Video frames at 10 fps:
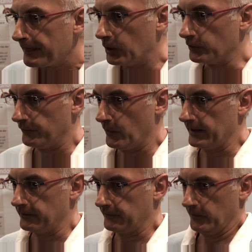Und vor
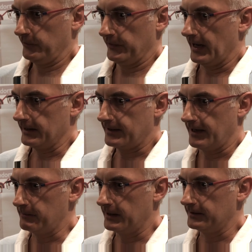etwa fünf Jahren
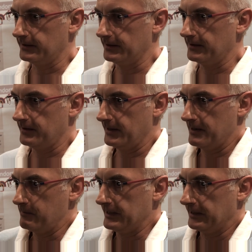kam dann
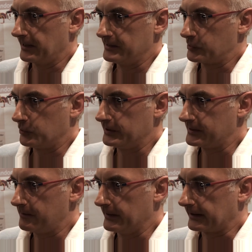im Inneren so
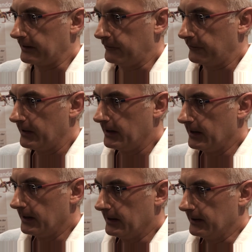dieser Begriff,
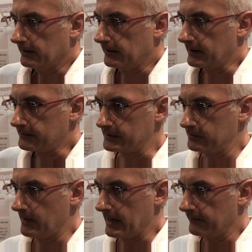das, was du
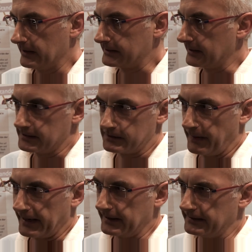machen willst, das ist
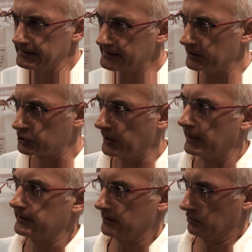
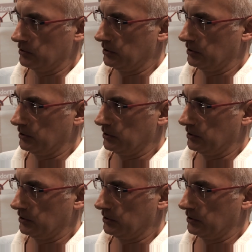Paradiesgestaltung.